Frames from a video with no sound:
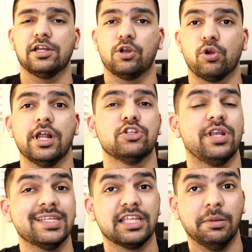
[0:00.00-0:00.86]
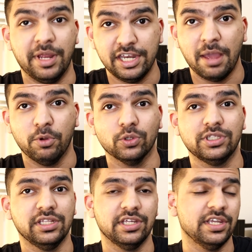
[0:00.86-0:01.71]
बैटल रॉयल जो रेसलमेनिया में
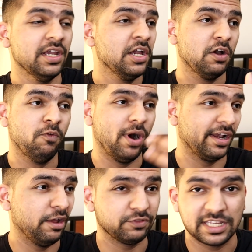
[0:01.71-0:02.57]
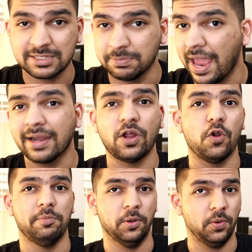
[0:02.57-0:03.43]
होती थी वो अगले हफ्ते
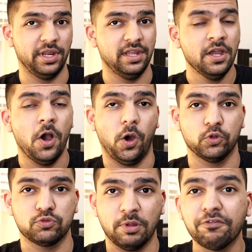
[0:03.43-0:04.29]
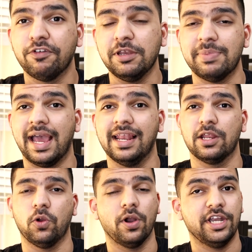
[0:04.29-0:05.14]
स्मैकडाउन पे होगी और उसमें फिन
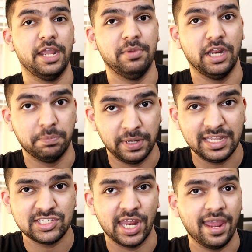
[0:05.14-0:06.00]
बैलर और डेमियन प्रीस्ट